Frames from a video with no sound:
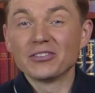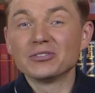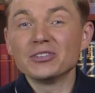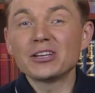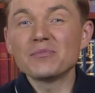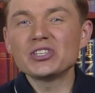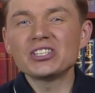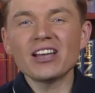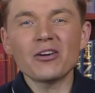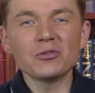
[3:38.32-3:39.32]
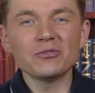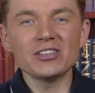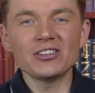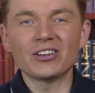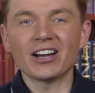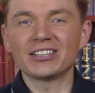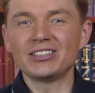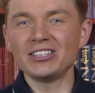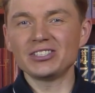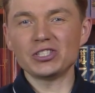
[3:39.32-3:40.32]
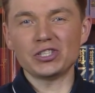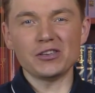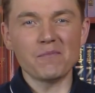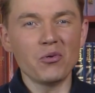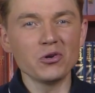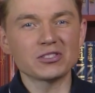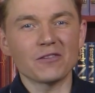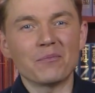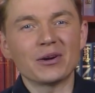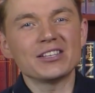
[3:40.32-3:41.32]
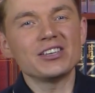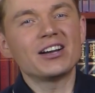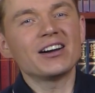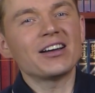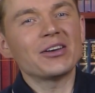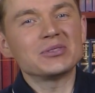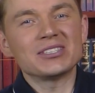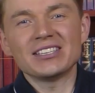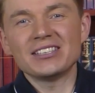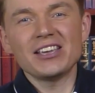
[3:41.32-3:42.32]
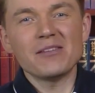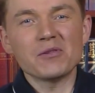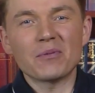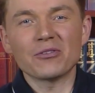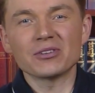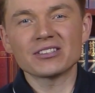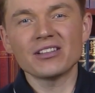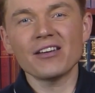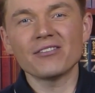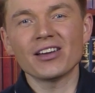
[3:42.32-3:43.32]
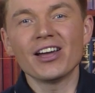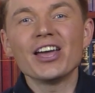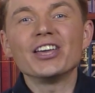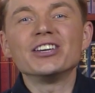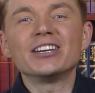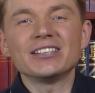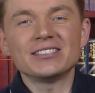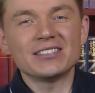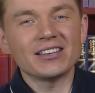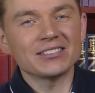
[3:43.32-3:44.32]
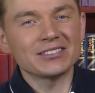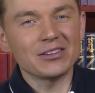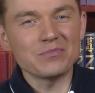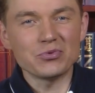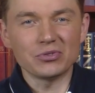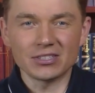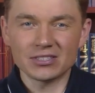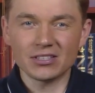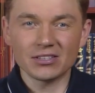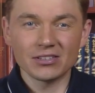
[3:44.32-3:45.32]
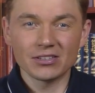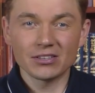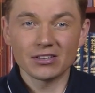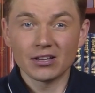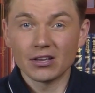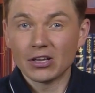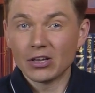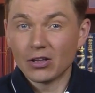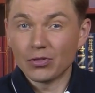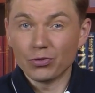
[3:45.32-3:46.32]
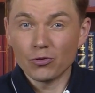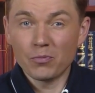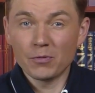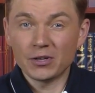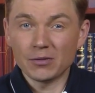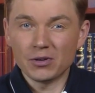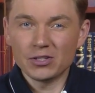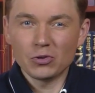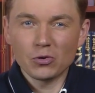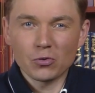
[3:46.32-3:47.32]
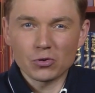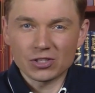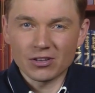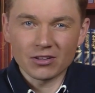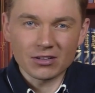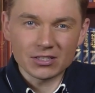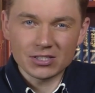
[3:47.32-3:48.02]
В своих мечтах он видел, как тысячи японцев проникаются идеями православия и христианской мудрости. Но по прибытию его ждало